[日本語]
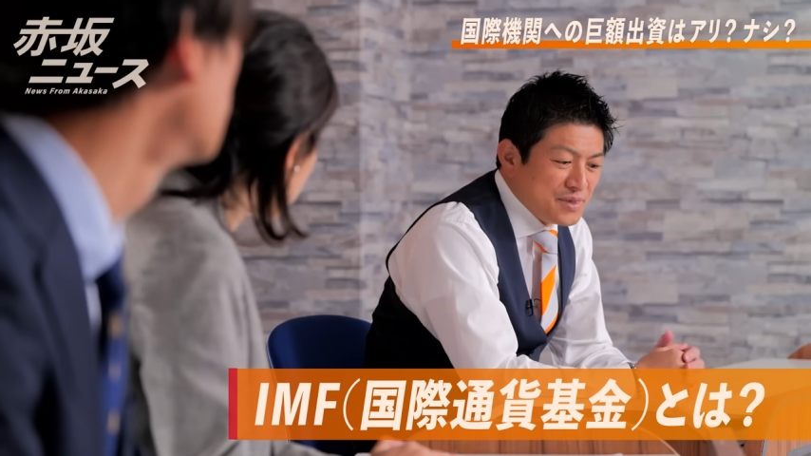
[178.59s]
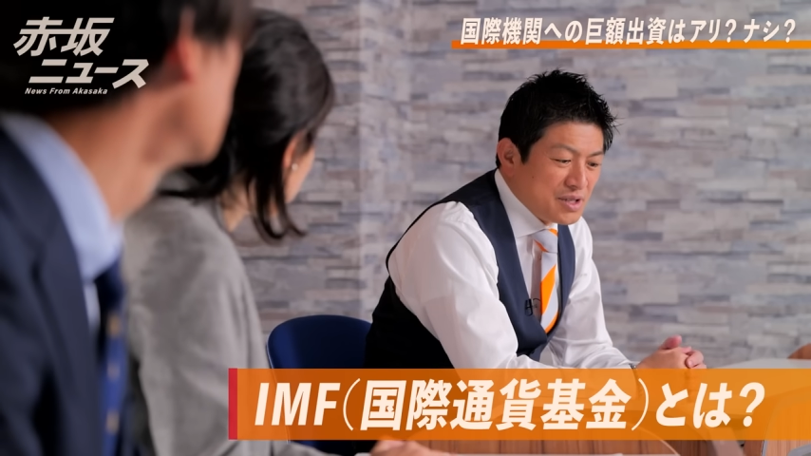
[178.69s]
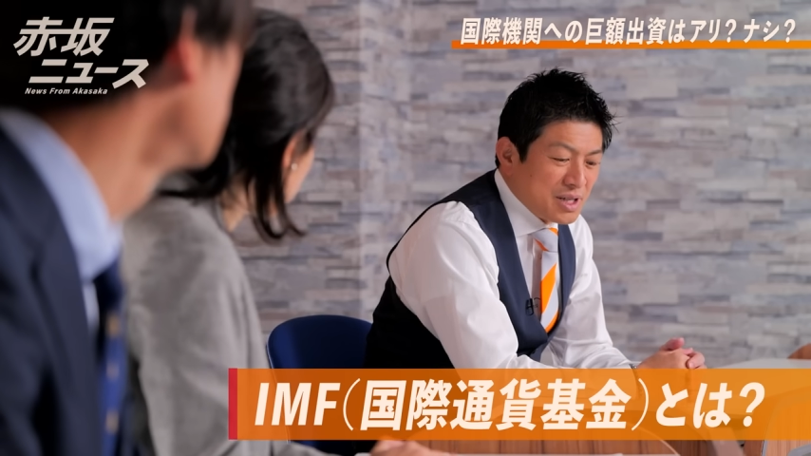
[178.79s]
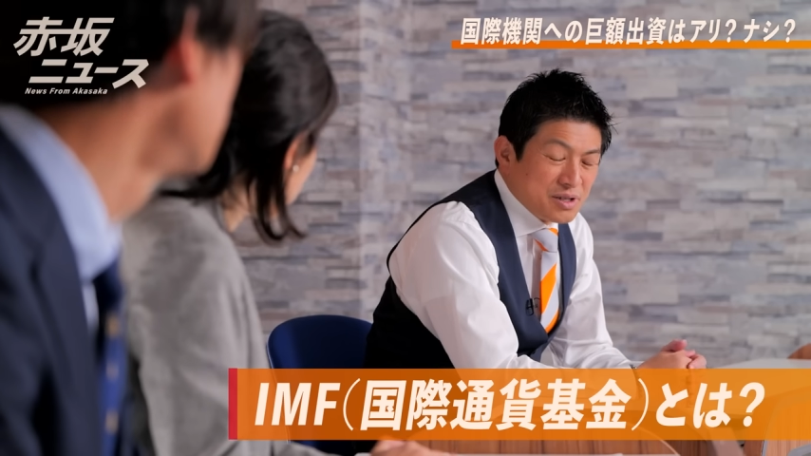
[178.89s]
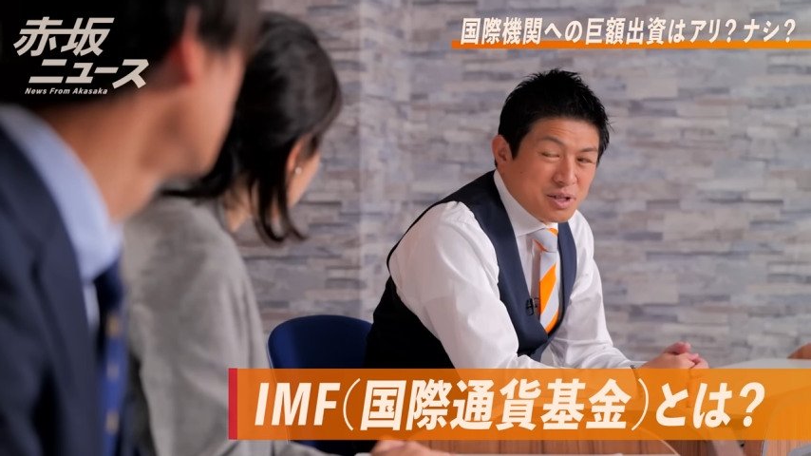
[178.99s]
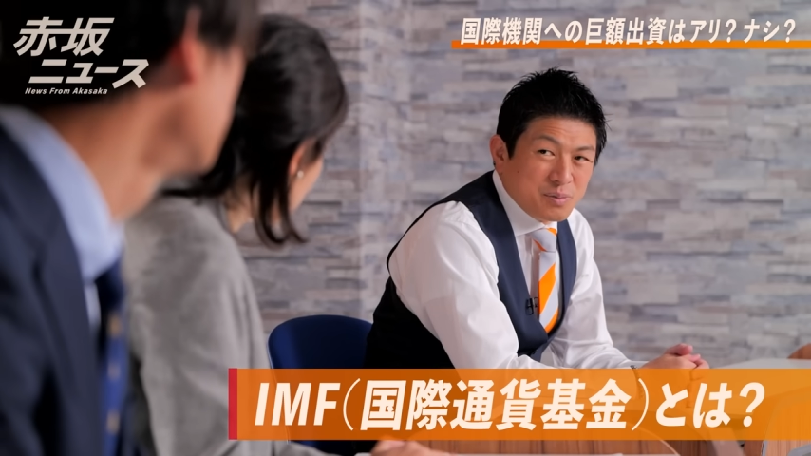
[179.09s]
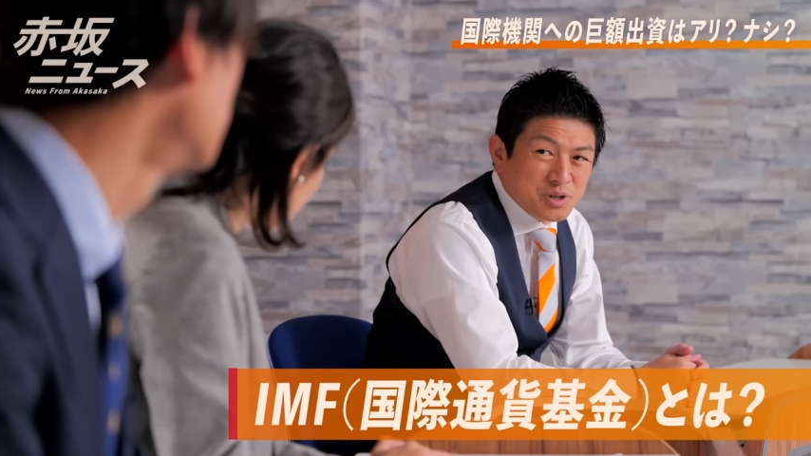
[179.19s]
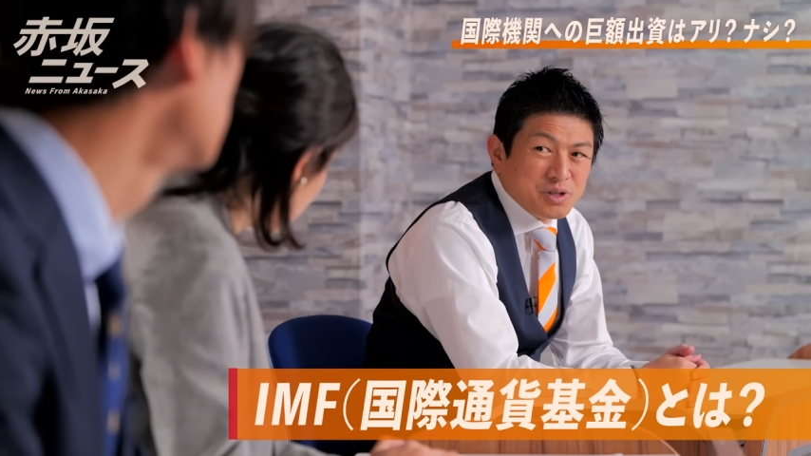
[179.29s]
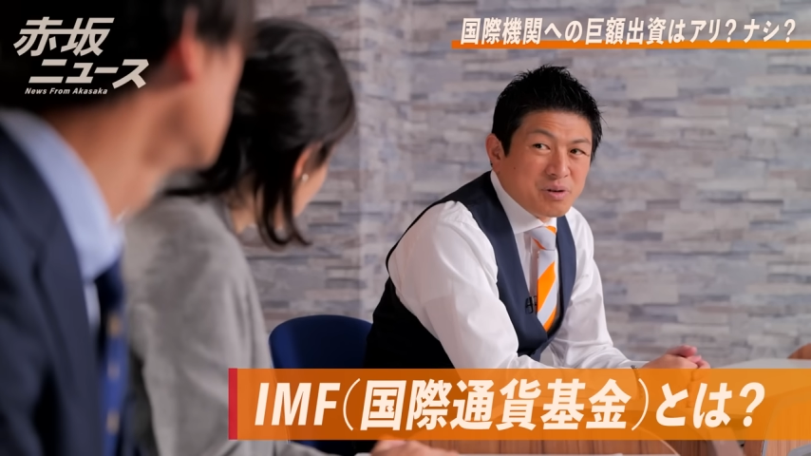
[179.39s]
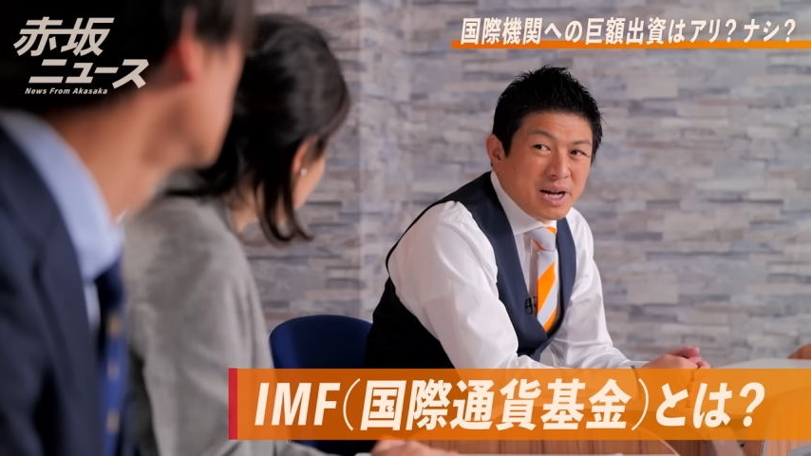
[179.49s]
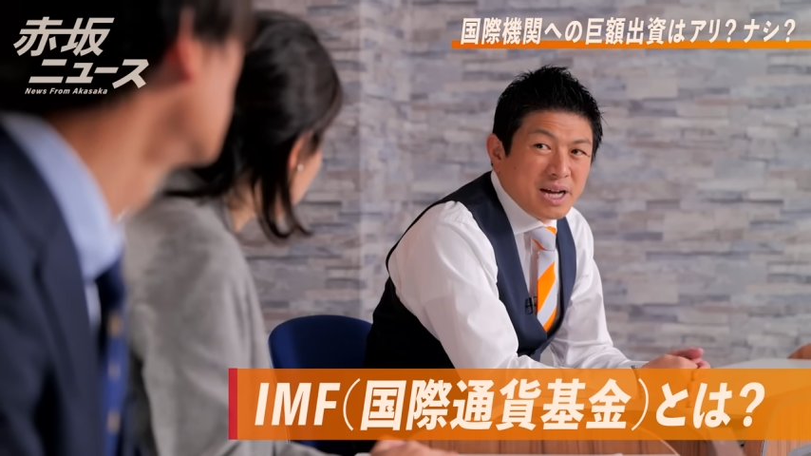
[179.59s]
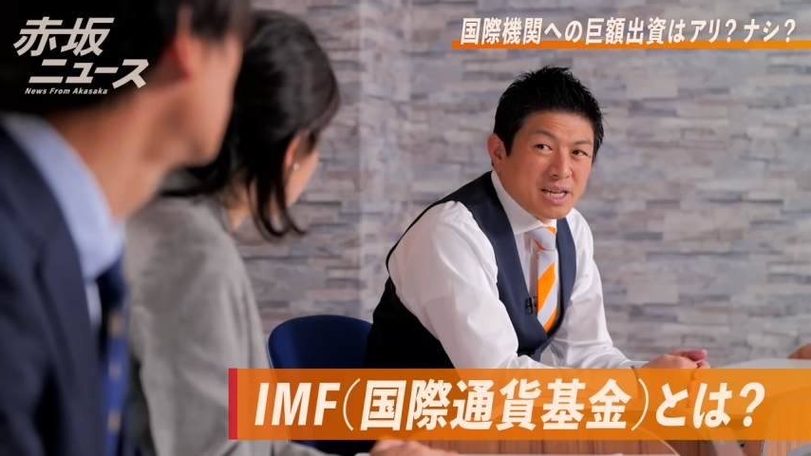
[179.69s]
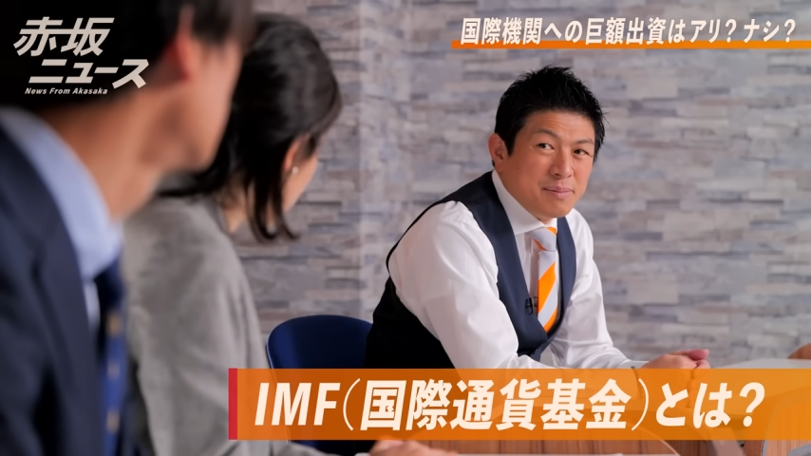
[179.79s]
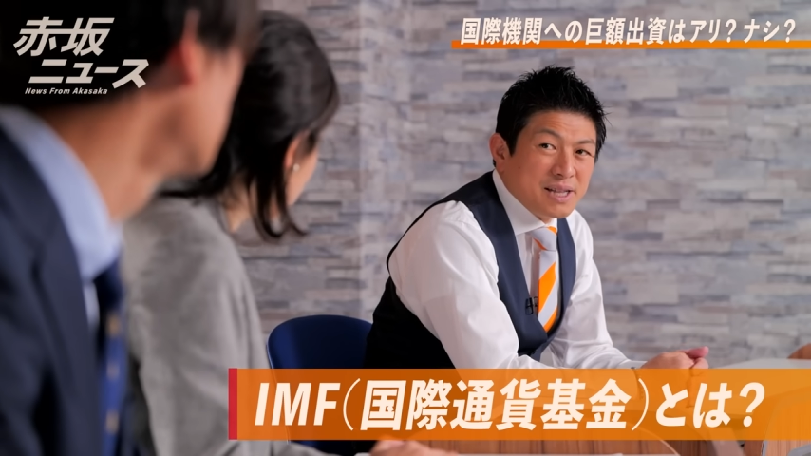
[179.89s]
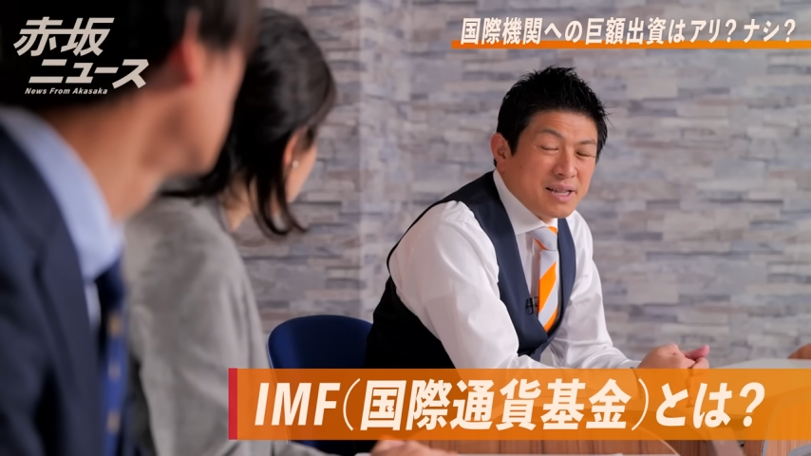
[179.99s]
通貨としてのポジションが
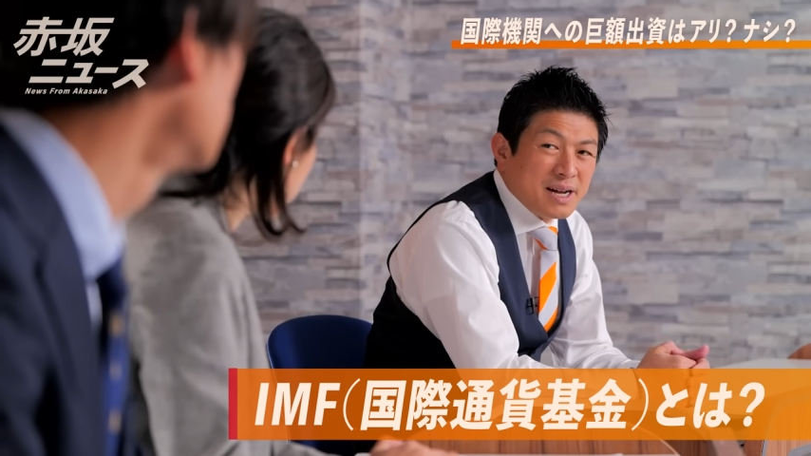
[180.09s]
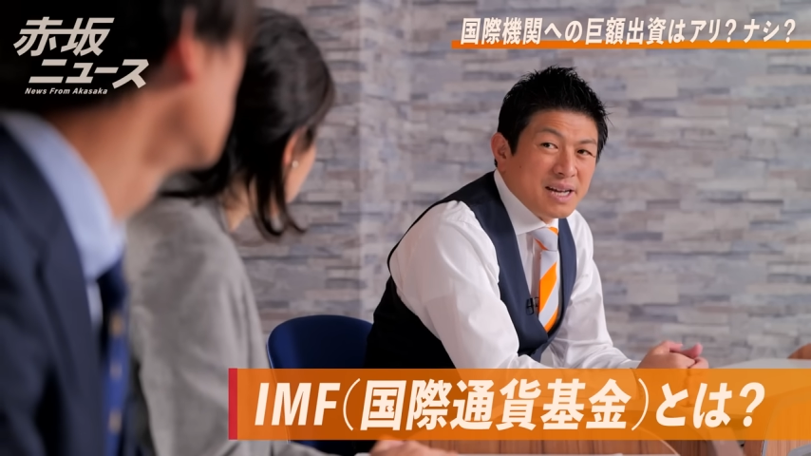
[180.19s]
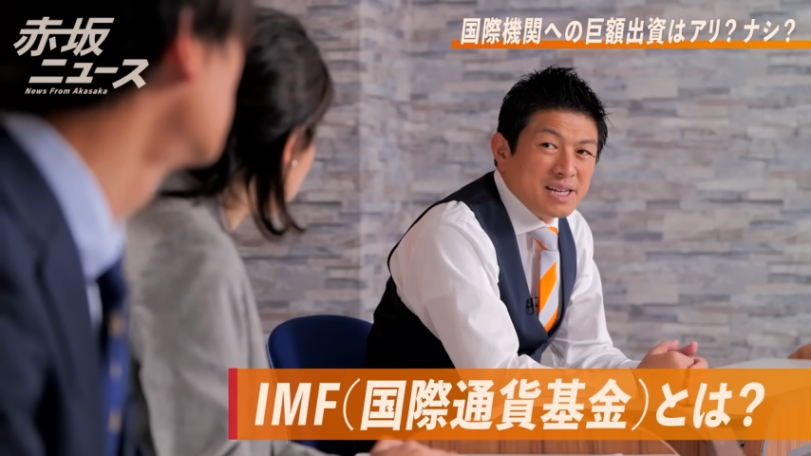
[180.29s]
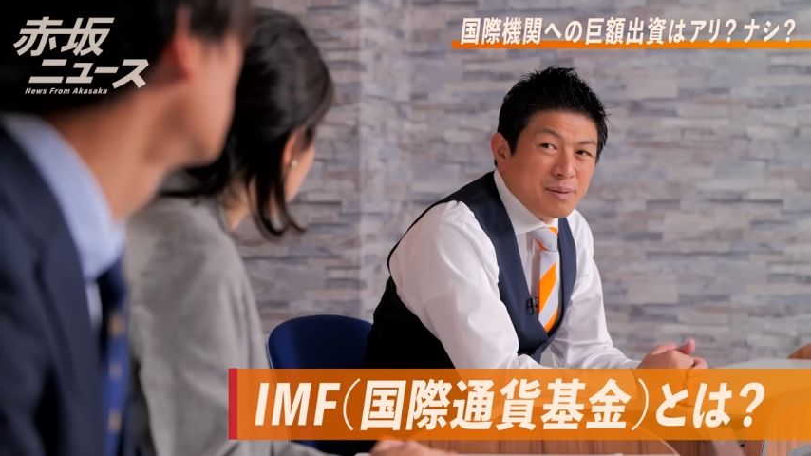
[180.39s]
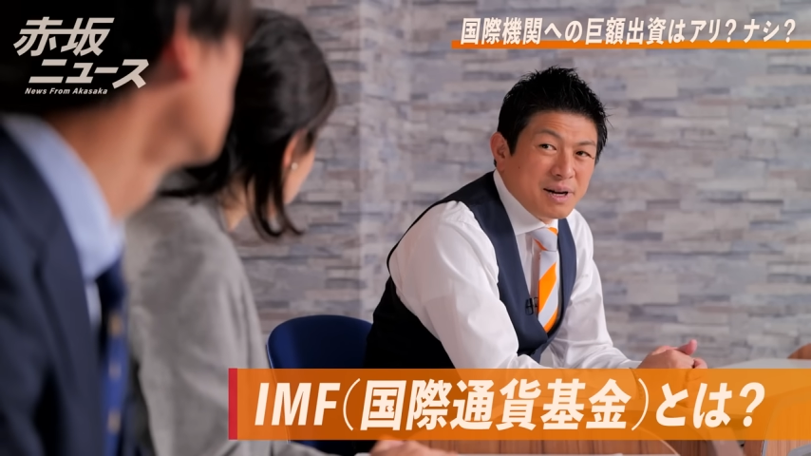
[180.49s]
決まった会議